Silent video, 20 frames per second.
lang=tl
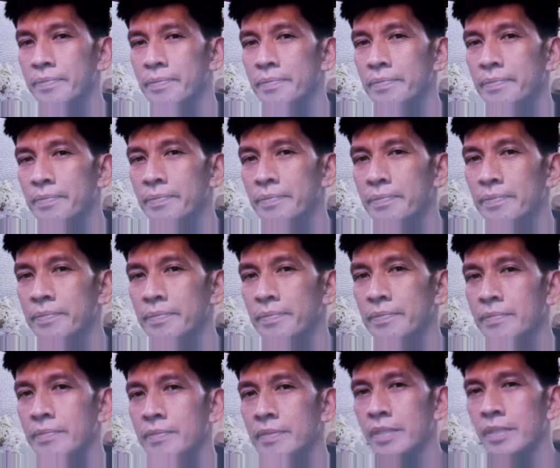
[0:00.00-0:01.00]
Yung himlayan dito lang
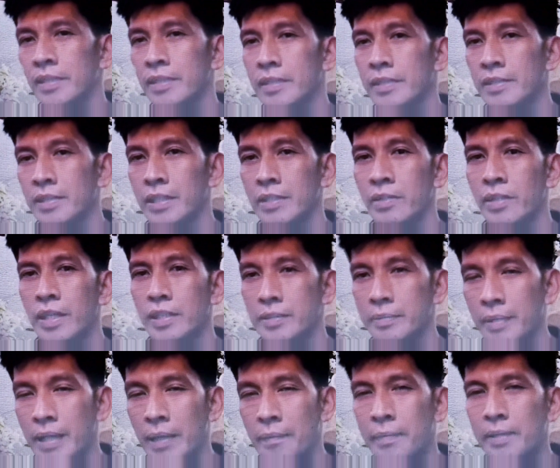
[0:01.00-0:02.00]
sa Quezon City, no? Dito
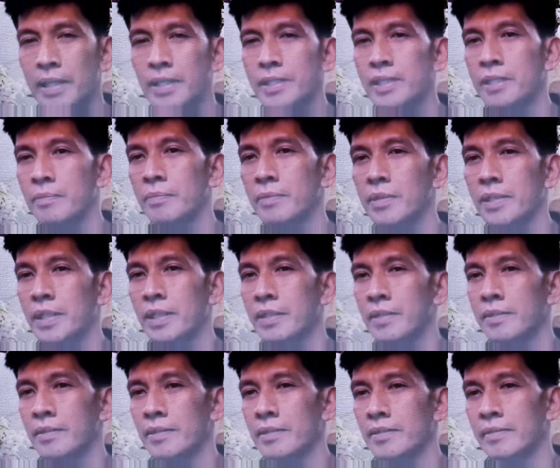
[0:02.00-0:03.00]
malapit lang din po sa...
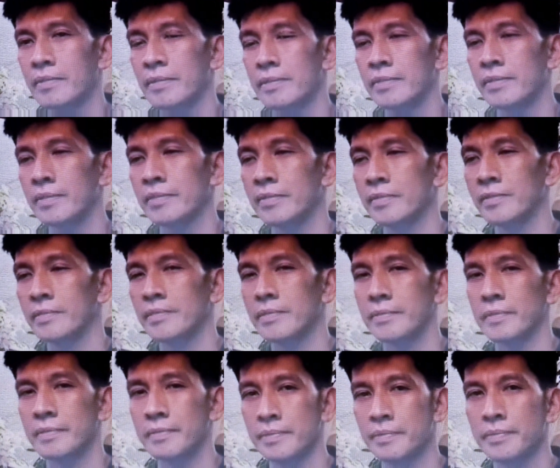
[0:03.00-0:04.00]
Ah, okay. Maraming
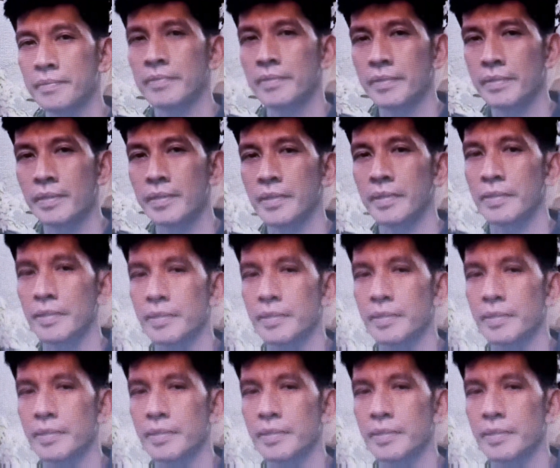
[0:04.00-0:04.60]
salamat yan.